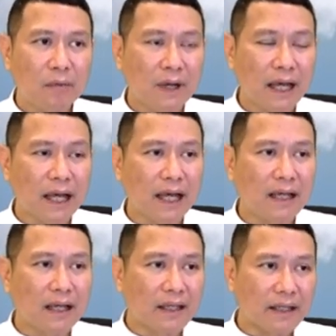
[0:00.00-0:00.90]
ว่า
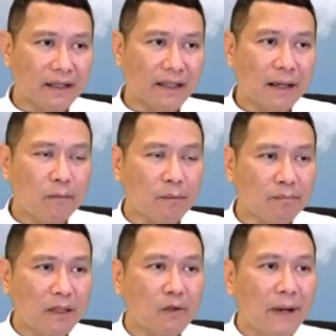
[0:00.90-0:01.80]
อิริยาบถ
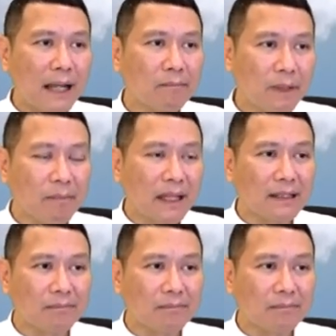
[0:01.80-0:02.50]
ปัจจุบันมันเป็น